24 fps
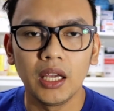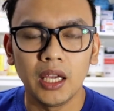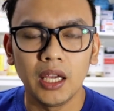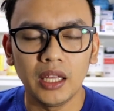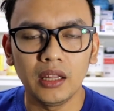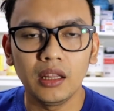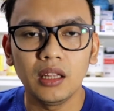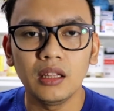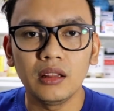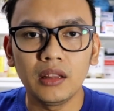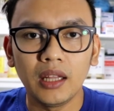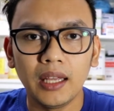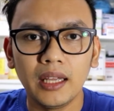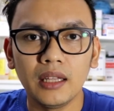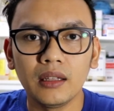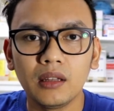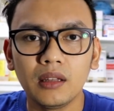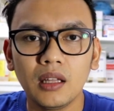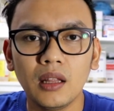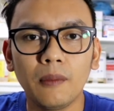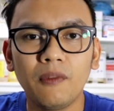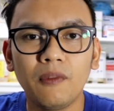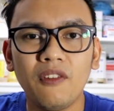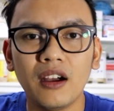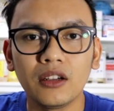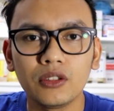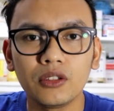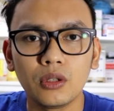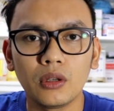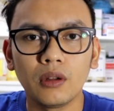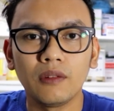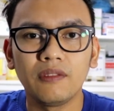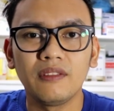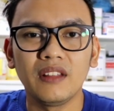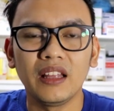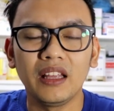And then the, the
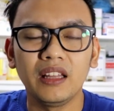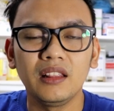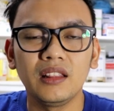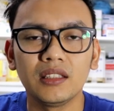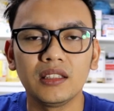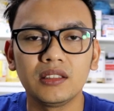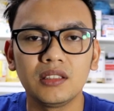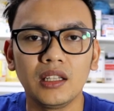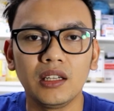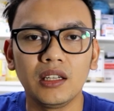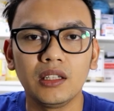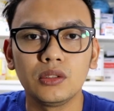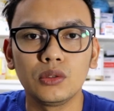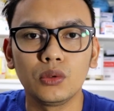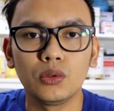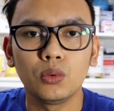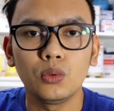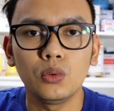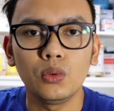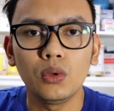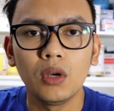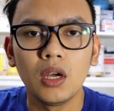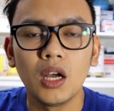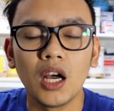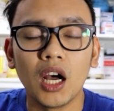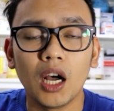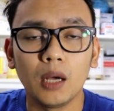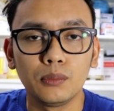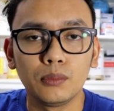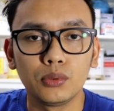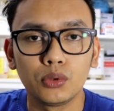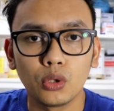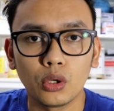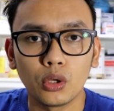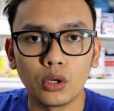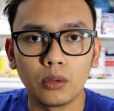function of the intestine is to
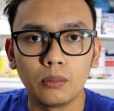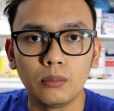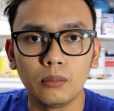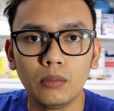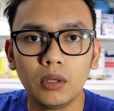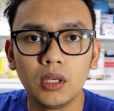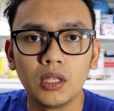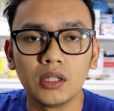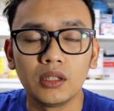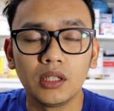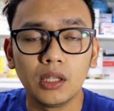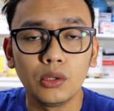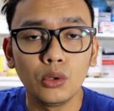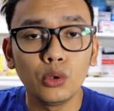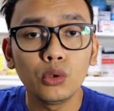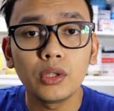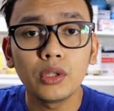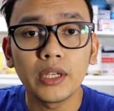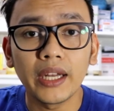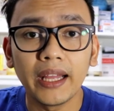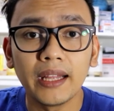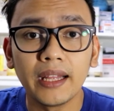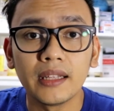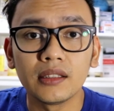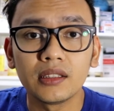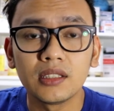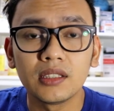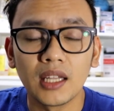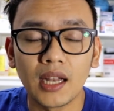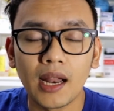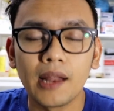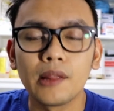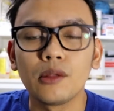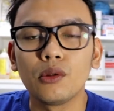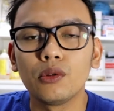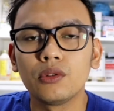absorb the nutrients
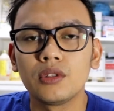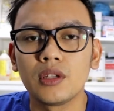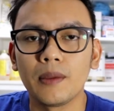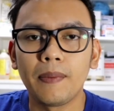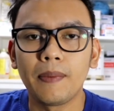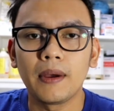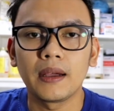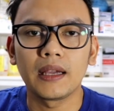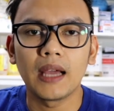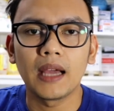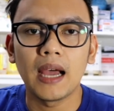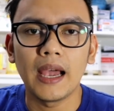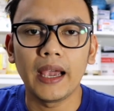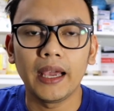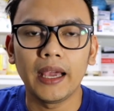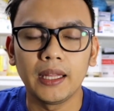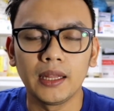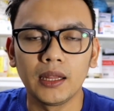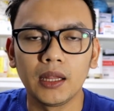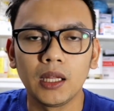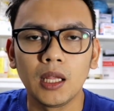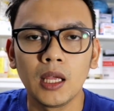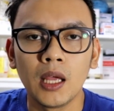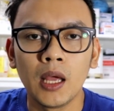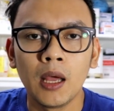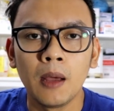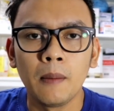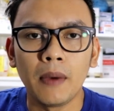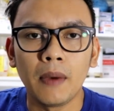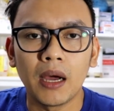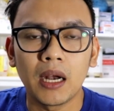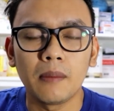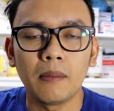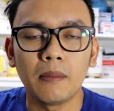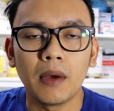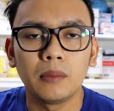na nandun sa pagkain
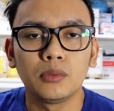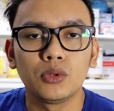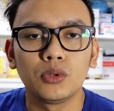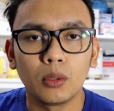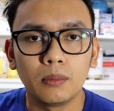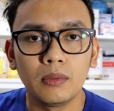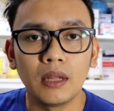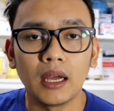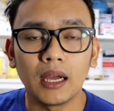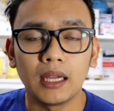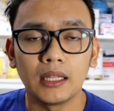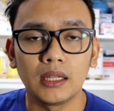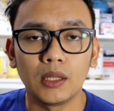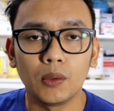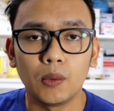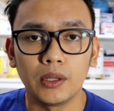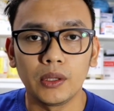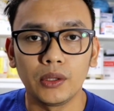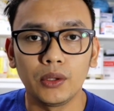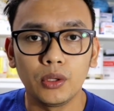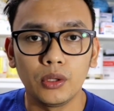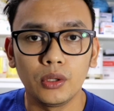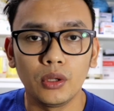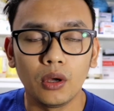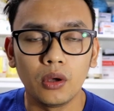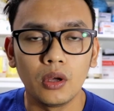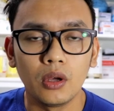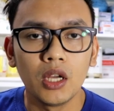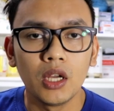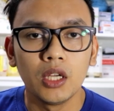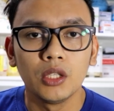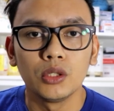para ma-absorb ng katawan yun. No?